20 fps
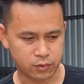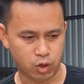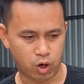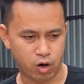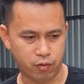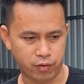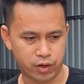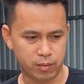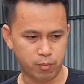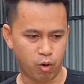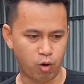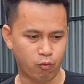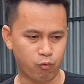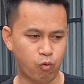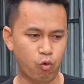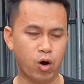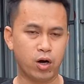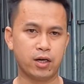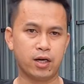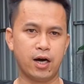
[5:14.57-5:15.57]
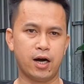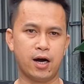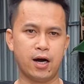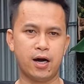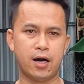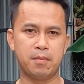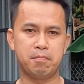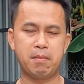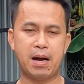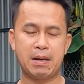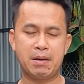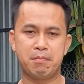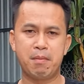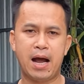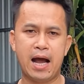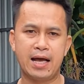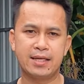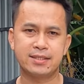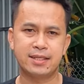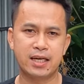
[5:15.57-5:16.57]
Đó, với bộ vuông ba mươi
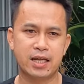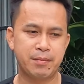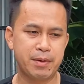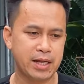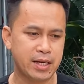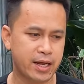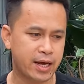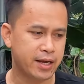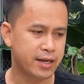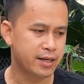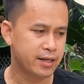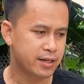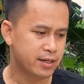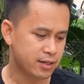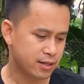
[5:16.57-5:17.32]
ba xăng ti mét này